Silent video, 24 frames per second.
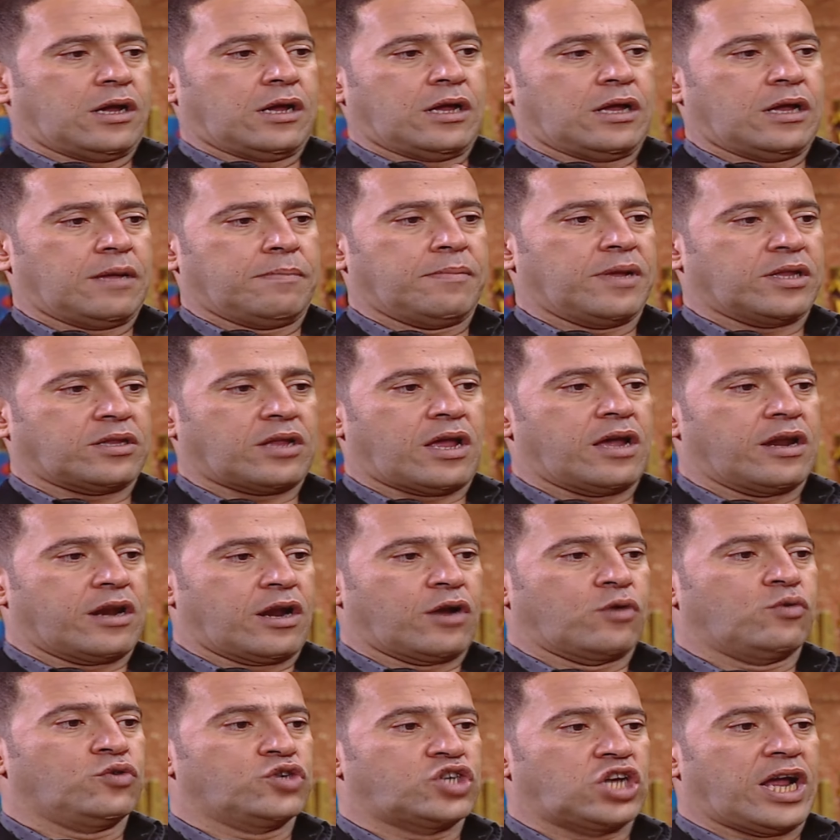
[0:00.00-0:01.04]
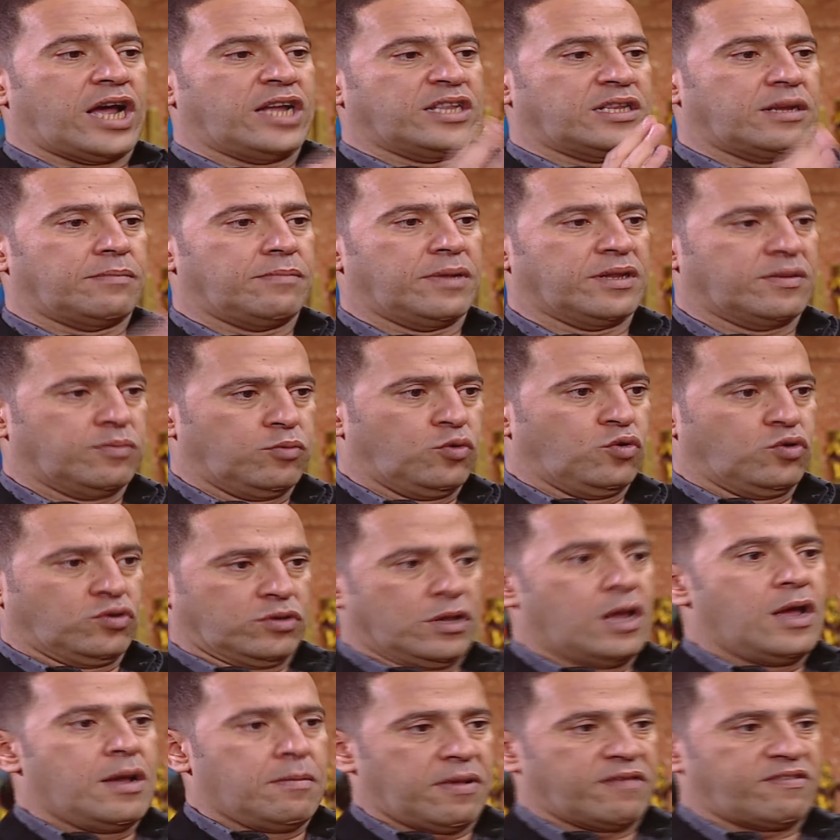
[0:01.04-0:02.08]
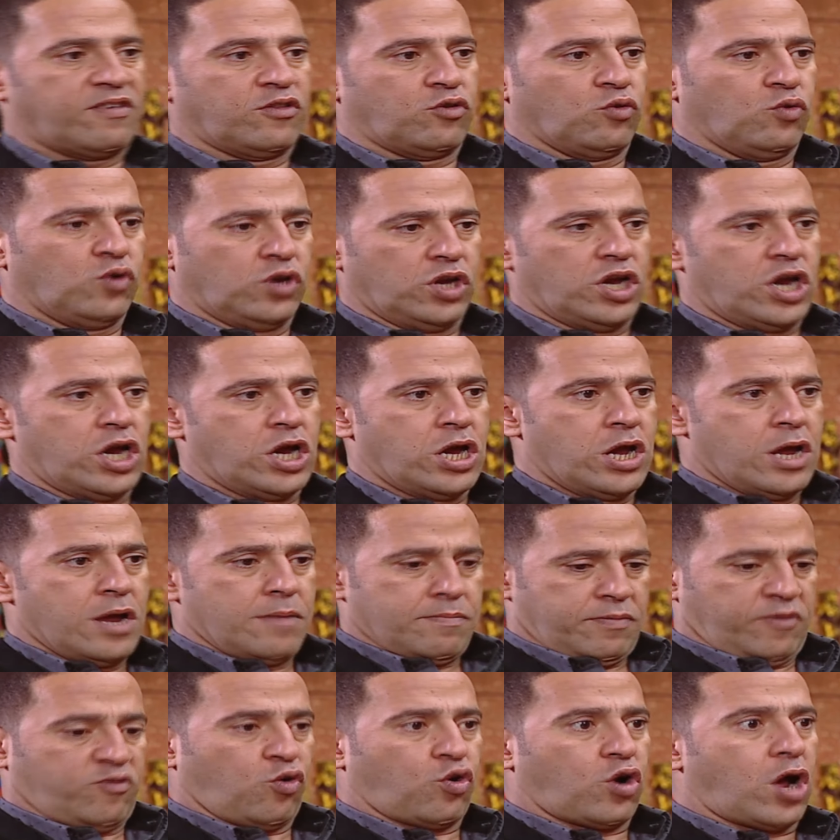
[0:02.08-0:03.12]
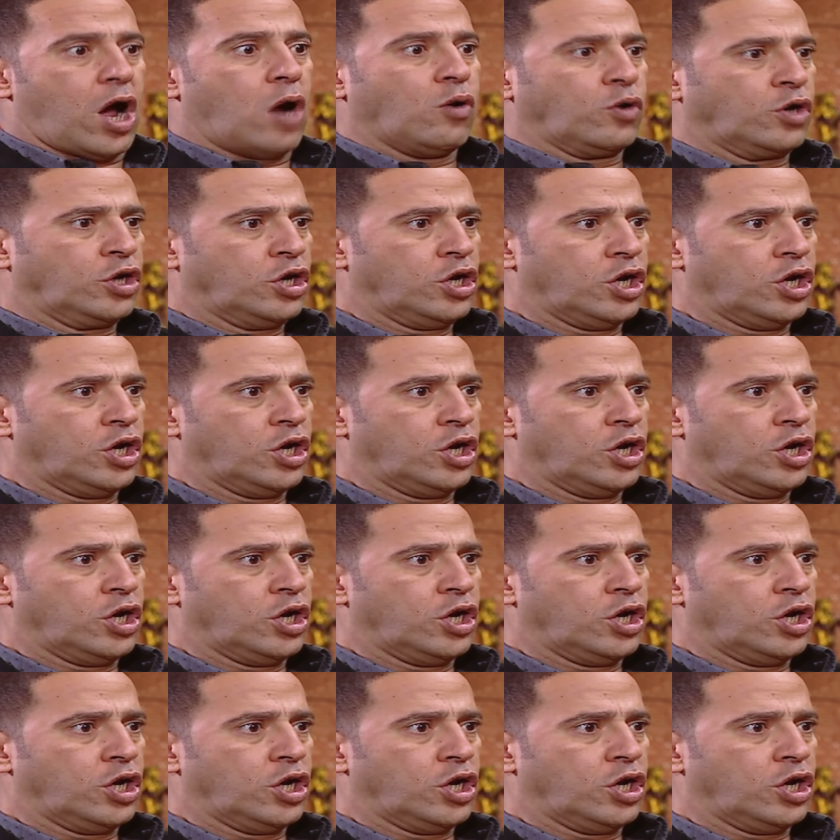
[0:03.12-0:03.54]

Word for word: آه، ما تخرجوش لغايه اما تموت بس تقول ايه بصوت قوي